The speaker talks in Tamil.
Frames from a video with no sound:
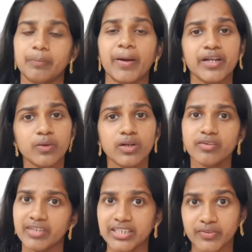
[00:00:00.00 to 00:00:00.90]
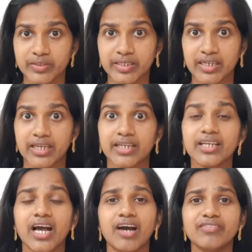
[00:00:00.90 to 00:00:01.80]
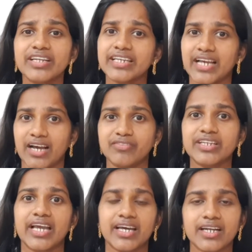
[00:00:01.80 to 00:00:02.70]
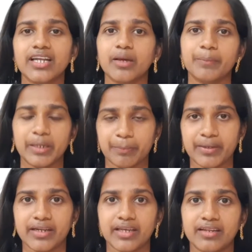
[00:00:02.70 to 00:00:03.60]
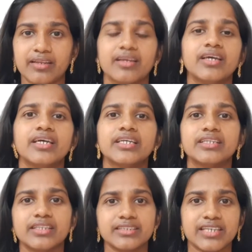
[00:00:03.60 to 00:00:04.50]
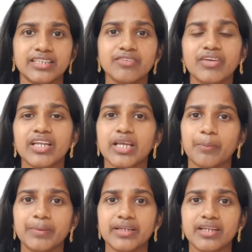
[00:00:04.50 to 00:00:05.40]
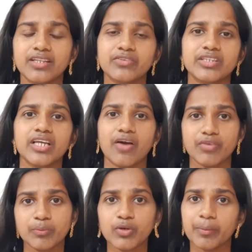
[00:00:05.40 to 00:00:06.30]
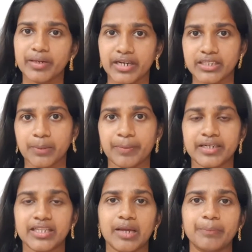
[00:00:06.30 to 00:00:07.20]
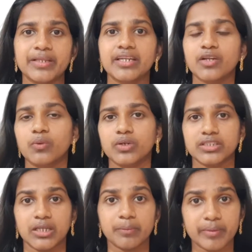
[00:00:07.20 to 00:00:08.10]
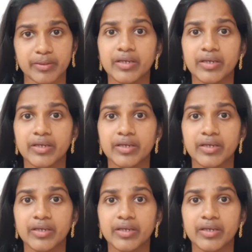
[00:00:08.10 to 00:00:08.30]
பரோலில் வெளியே வந்திருக்காரு அவரை அவர் யாரெல்லாம் மீட் பண்ணார் இந்த சதி வேலை அப்படின்றது வந்து அவர் மூலமாக நடத்தப்பட்டதா அப்படின்ற கோணத்துலேயும்